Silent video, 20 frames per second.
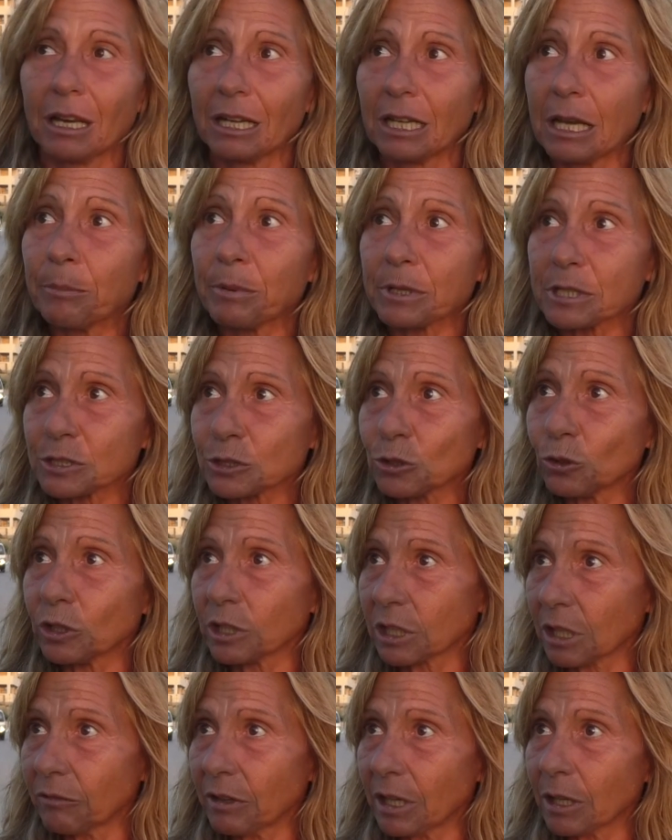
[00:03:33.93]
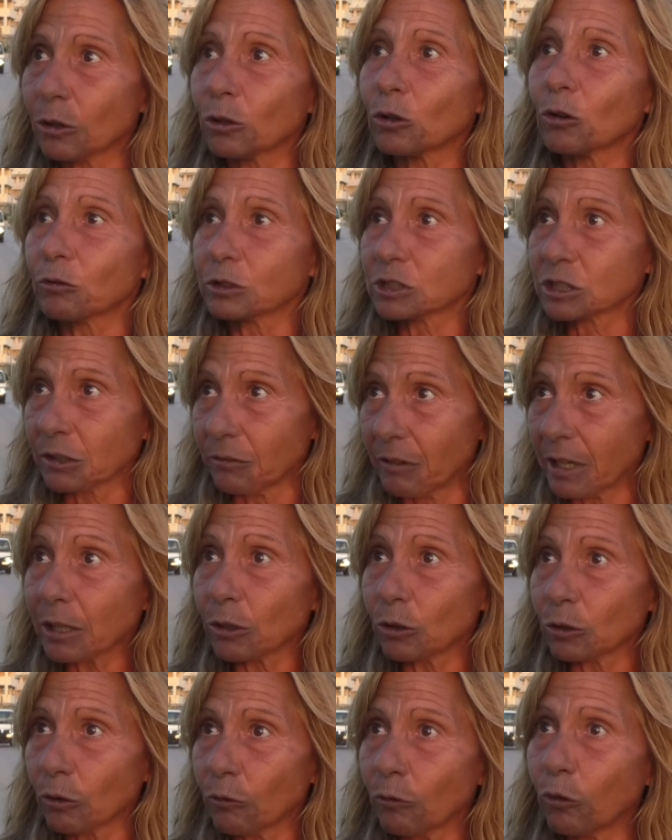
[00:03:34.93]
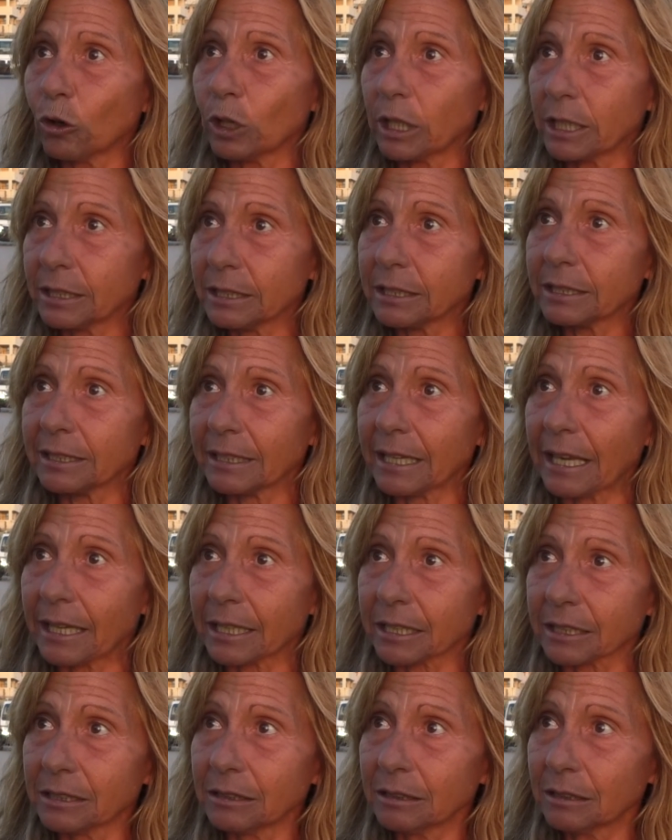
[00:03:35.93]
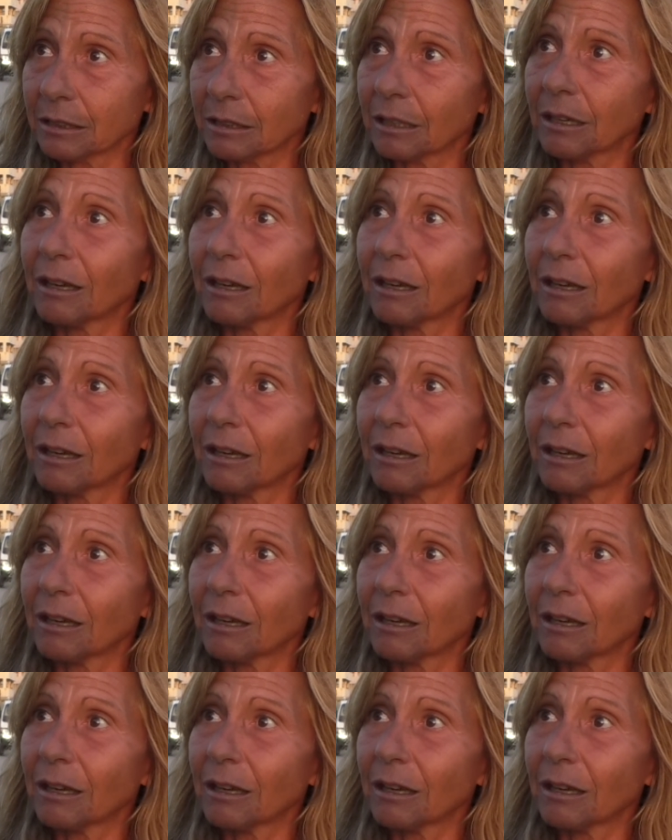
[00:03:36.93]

le persone che vengono, ci vengono volentieri